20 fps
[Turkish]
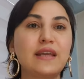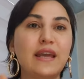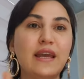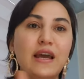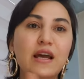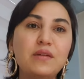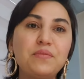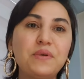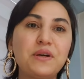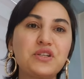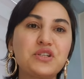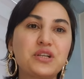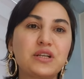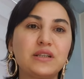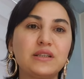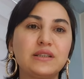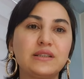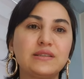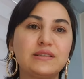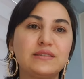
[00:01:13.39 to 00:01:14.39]
Eğer
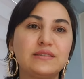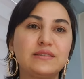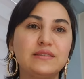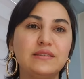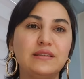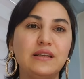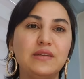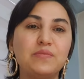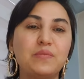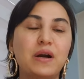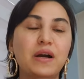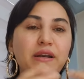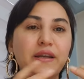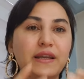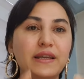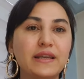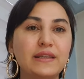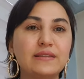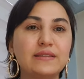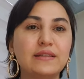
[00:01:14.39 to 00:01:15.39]
başkalarını dinleyip
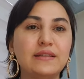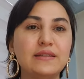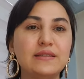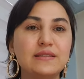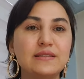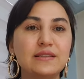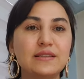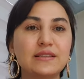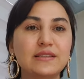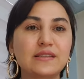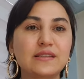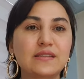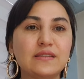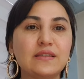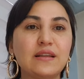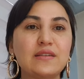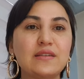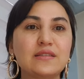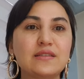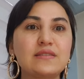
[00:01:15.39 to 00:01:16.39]
hareketlerinizi
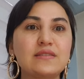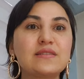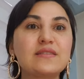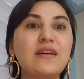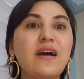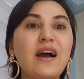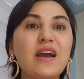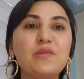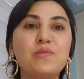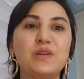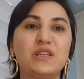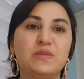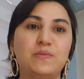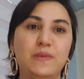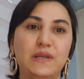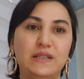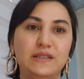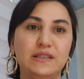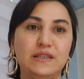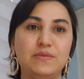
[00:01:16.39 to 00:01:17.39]
kısıtlarsanız
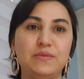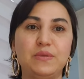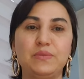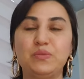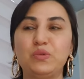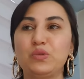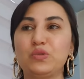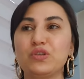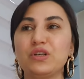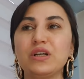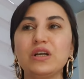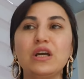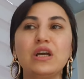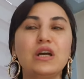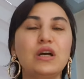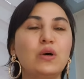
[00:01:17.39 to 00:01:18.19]
kaybetmeye sebep olacak.